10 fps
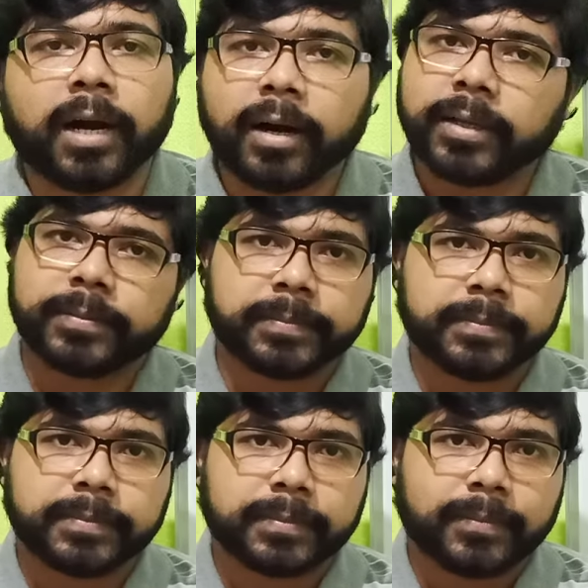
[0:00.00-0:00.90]
দেওয়া হয়
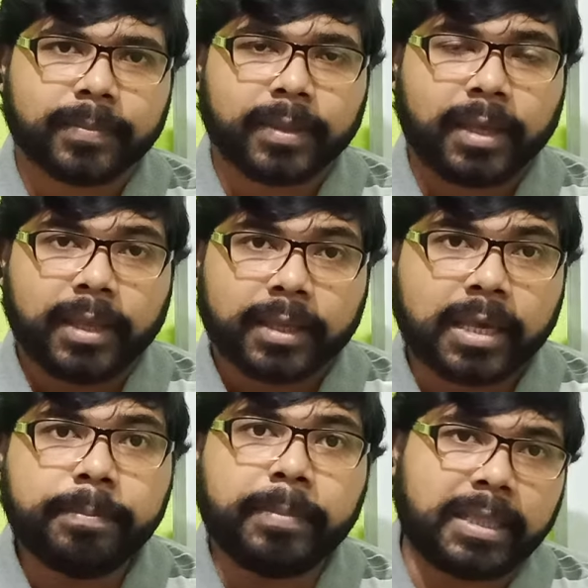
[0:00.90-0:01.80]

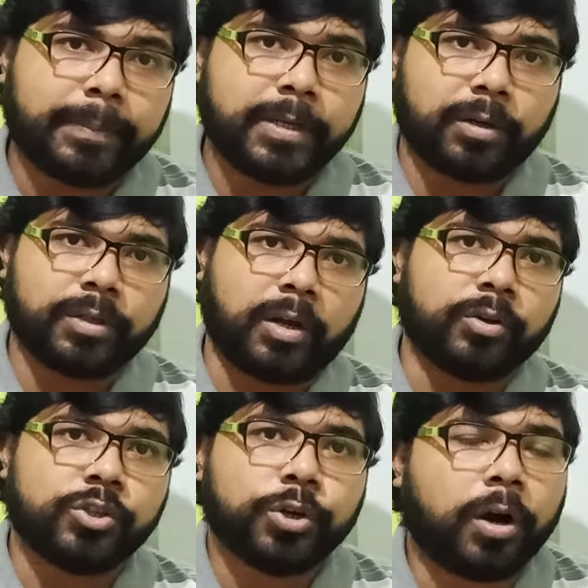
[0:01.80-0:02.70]
কিংবা দেখবে যখন
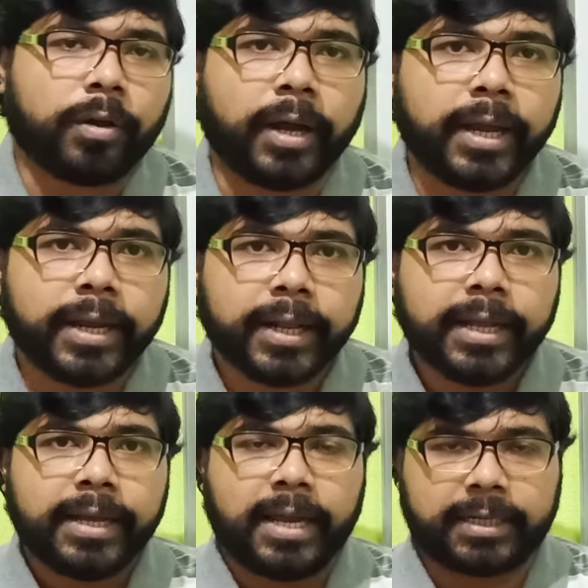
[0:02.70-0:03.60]
কারো জ্বর হয়
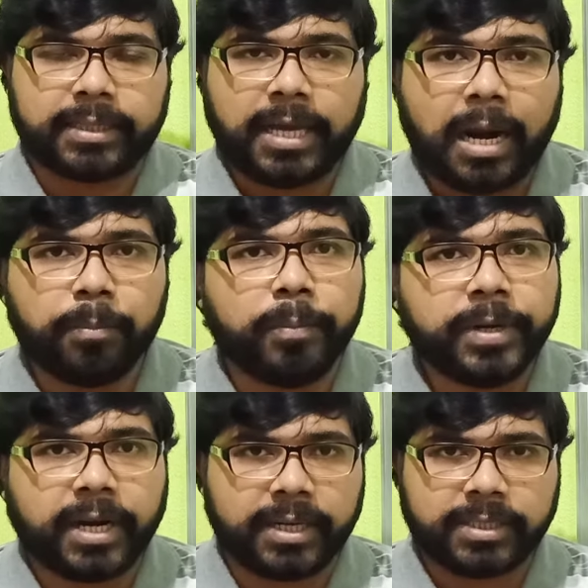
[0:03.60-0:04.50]
একটা
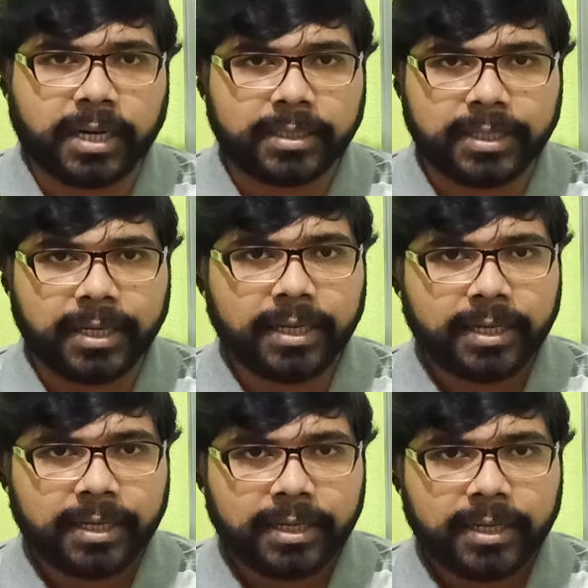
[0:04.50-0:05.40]
থার্মোমিটারের সাহায্যে
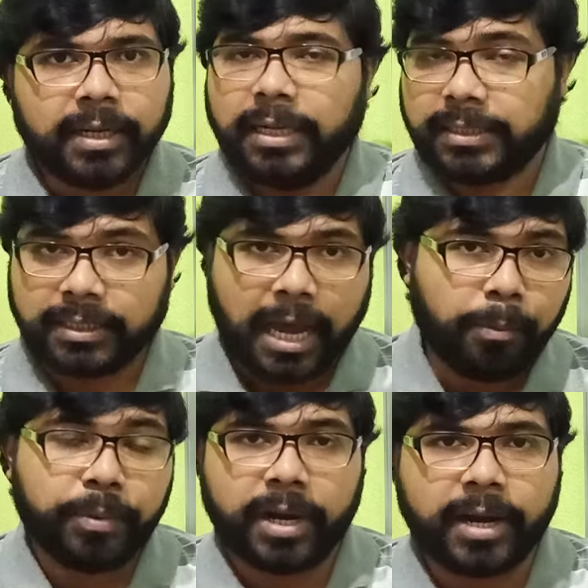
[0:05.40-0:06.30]

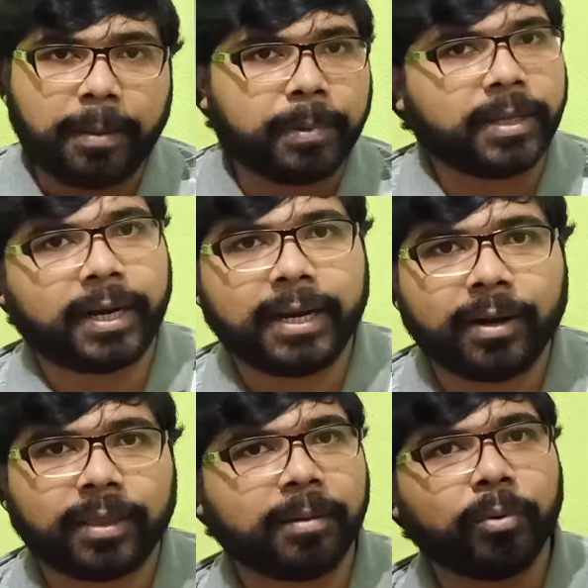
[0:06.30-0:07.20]
থার্মোমিটার নামটা যেখানে
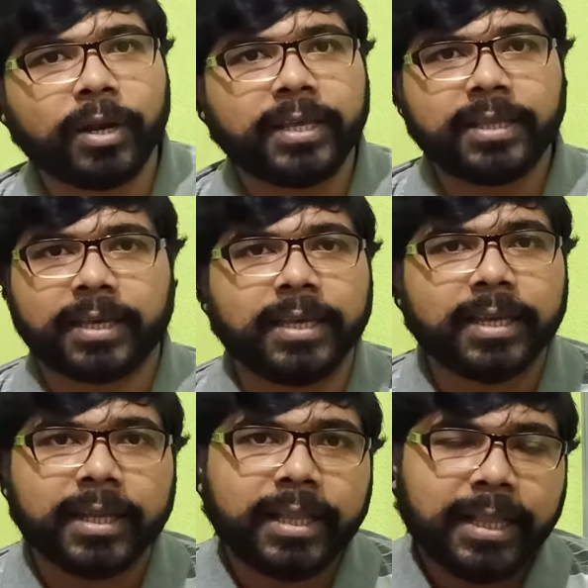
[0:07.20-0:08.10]
এলো তাহলে বলেই দিকি
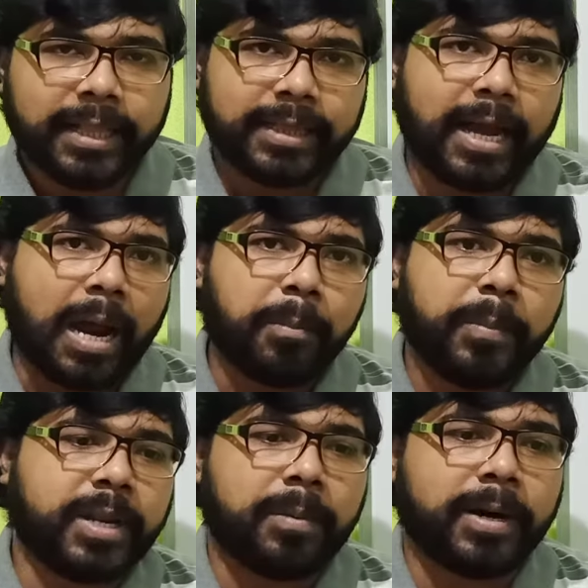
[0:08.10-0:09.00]

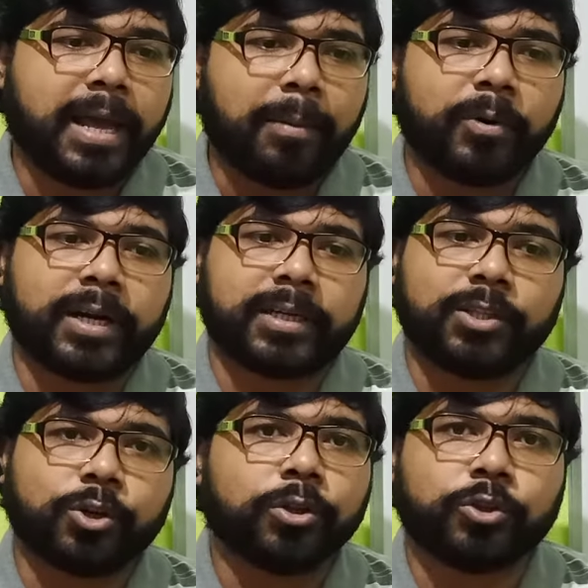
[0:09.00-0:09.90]
থার্মোমিটার মানে এমন একটা
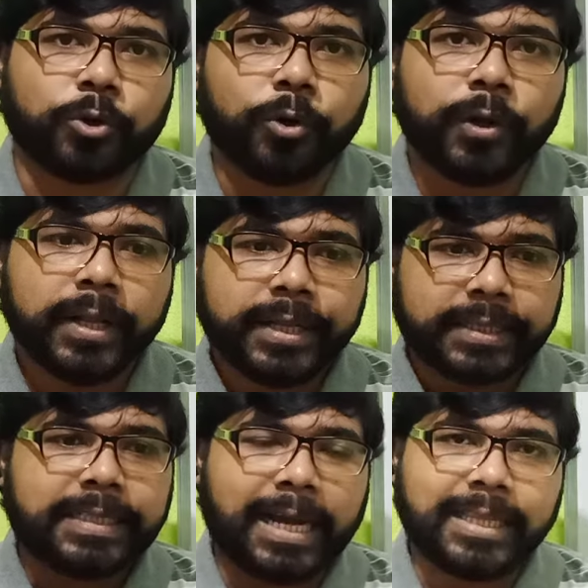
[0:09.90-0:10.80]
যন্ত্র
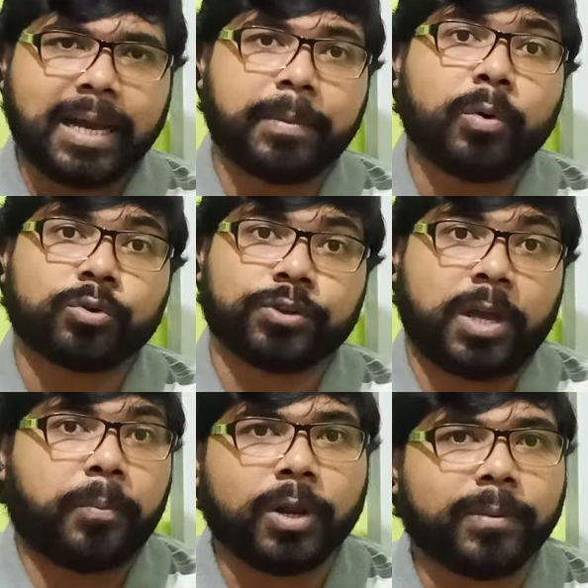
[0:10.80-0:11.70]
যা দিয়ে আমরা
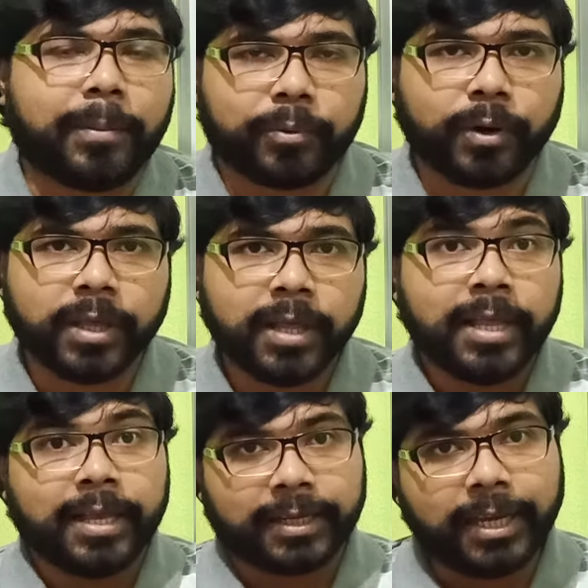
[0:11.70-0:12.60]
উষ্ণতা পরিমাপ করি
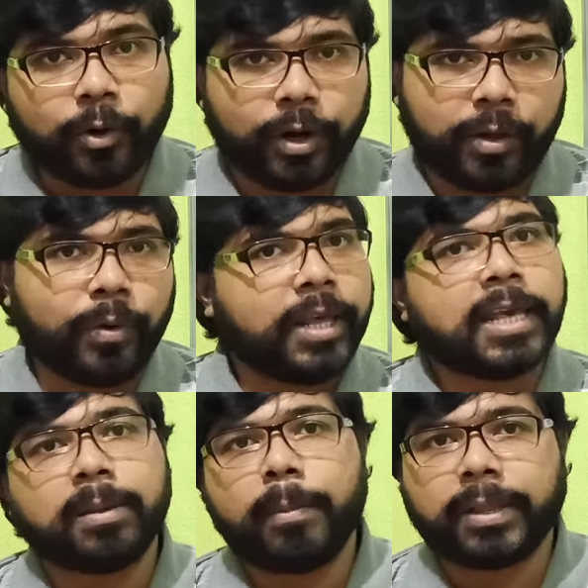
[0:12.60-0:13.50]
কি করে করি
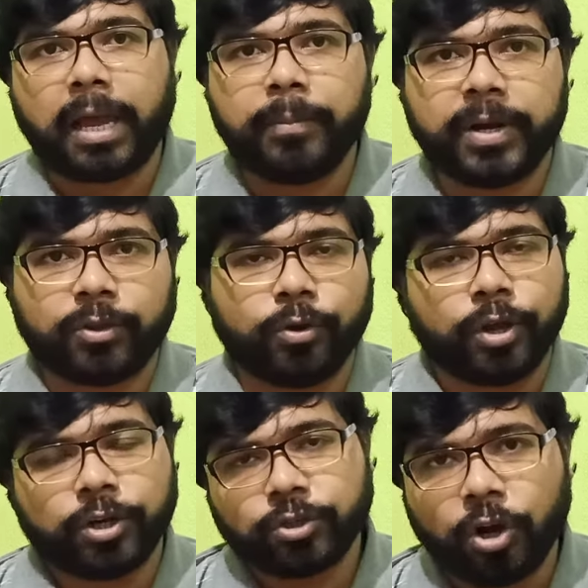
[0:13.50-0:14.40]
কীভাবে থার্মোমিটার
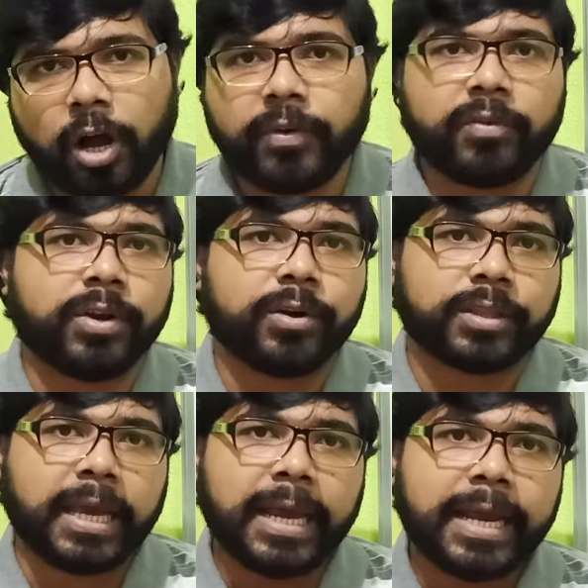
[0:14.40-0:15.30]
তৈরি হয় সব এই
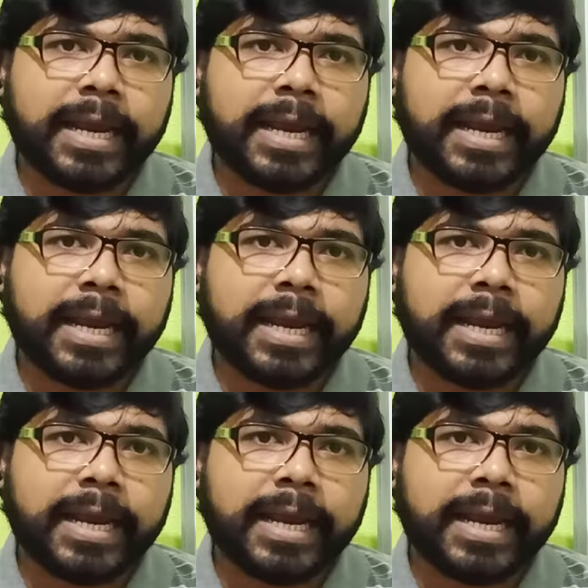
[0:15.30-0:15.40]
ভিডিওতে